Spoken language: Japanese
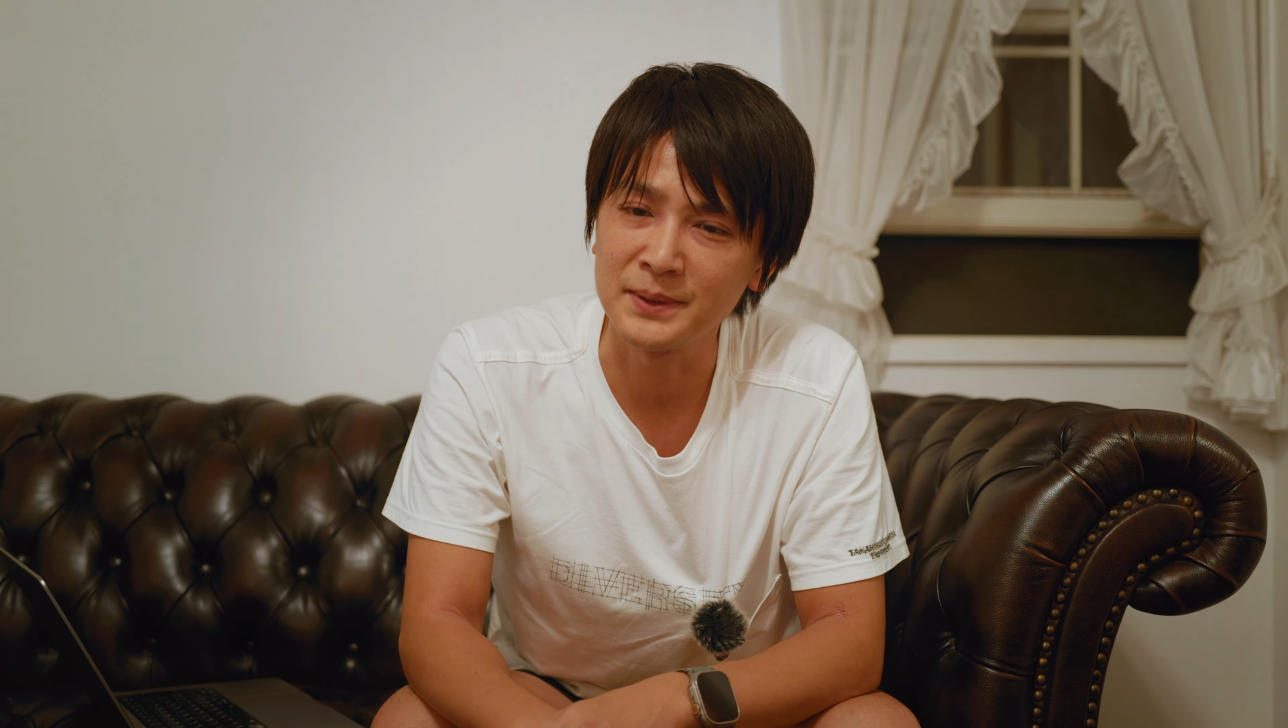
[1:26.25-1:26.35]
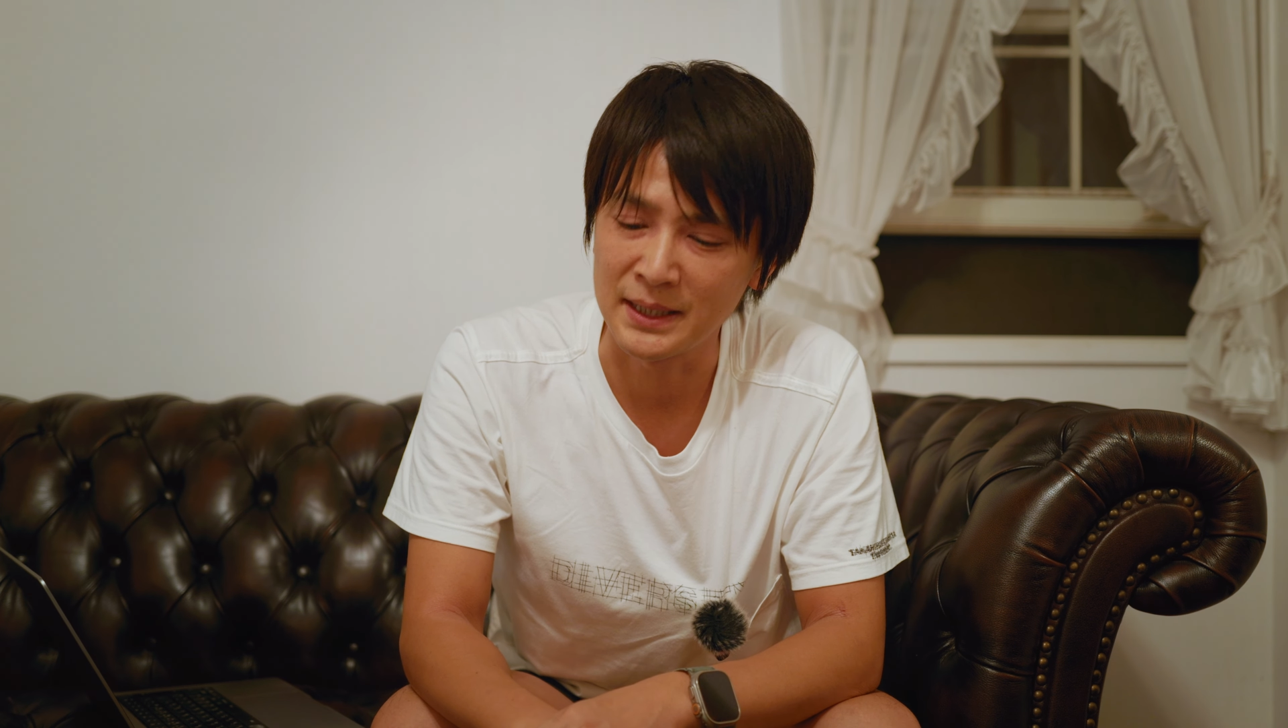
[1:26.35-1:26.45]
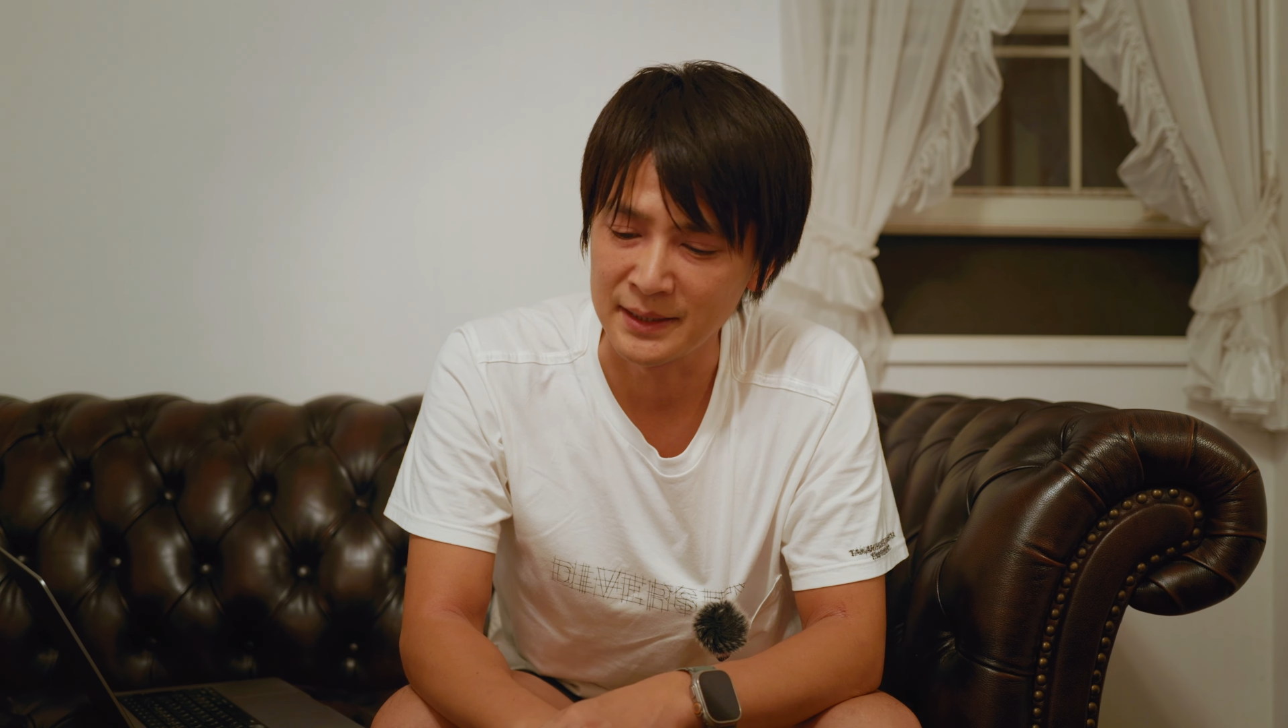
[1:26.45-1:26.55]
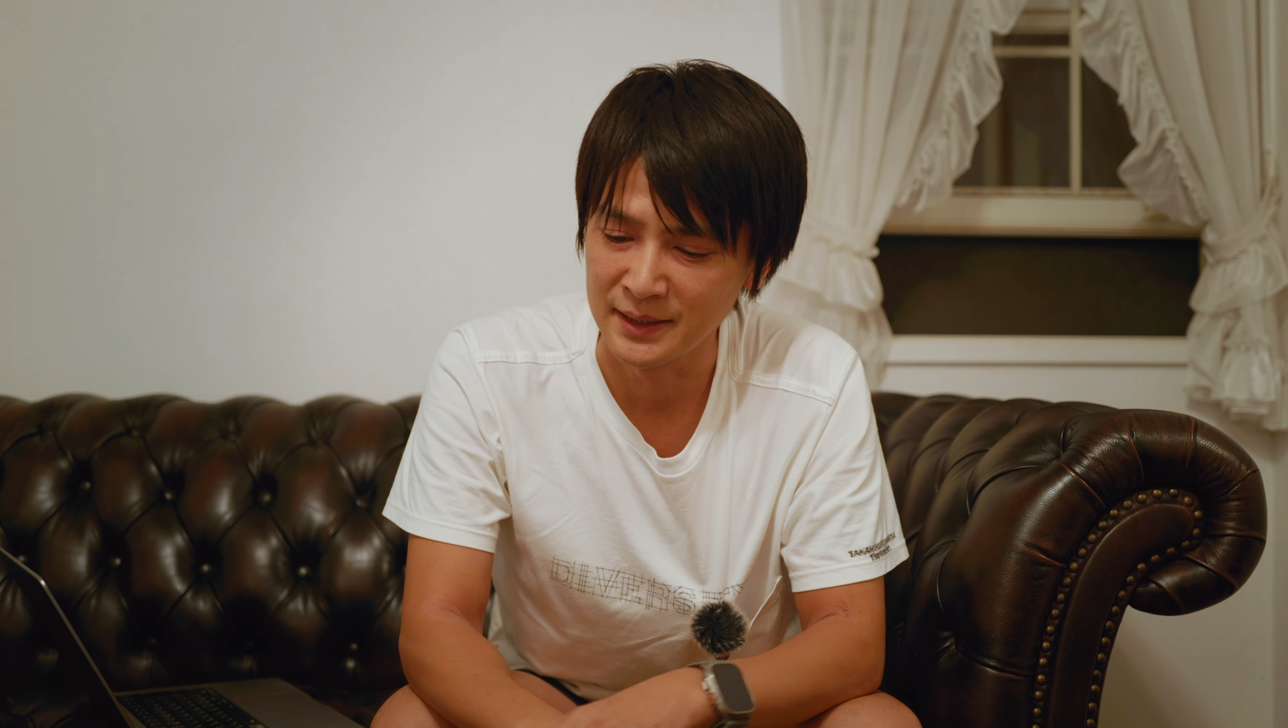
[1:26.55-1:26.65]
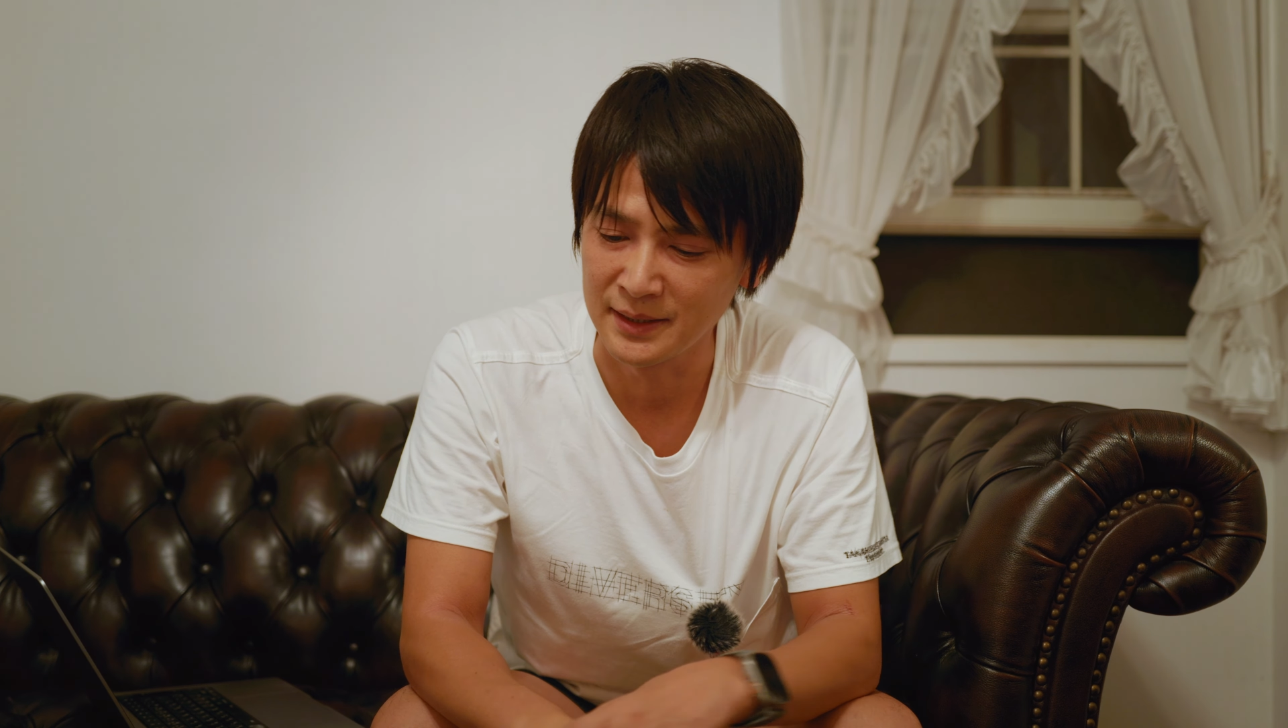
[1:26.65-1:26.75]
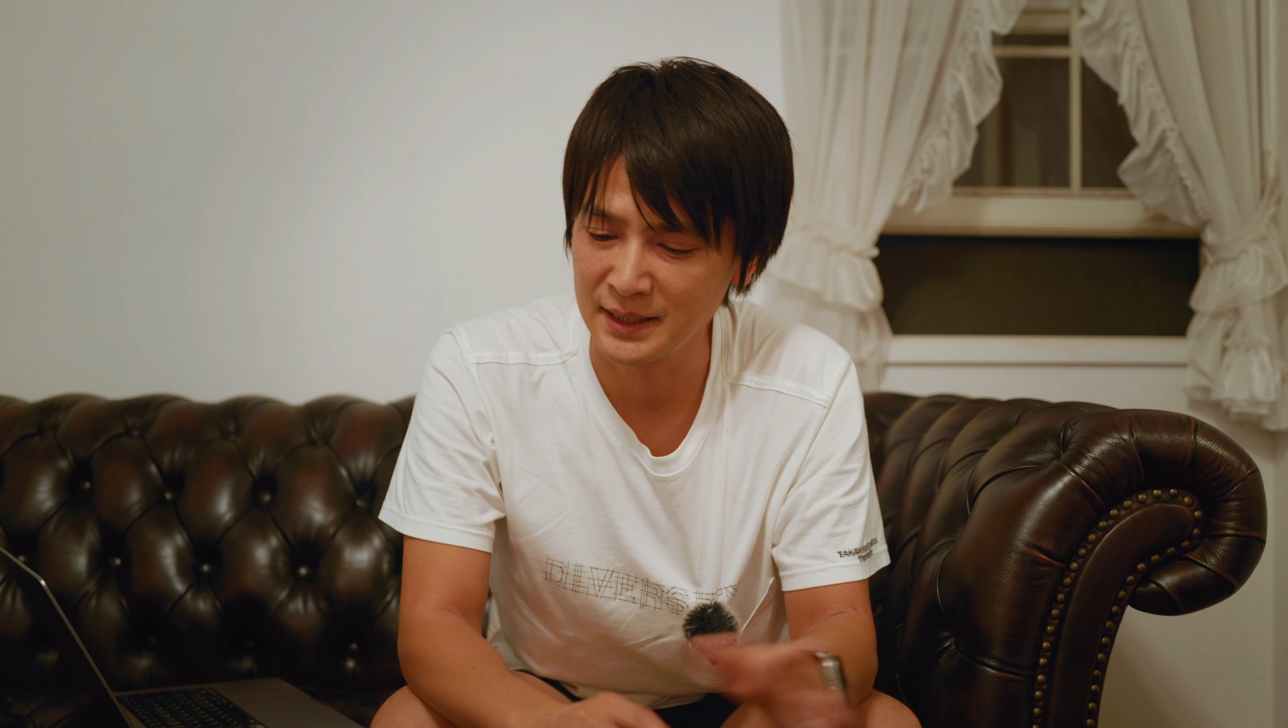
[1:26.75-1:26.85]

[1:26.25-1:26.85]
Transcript: 日みたいに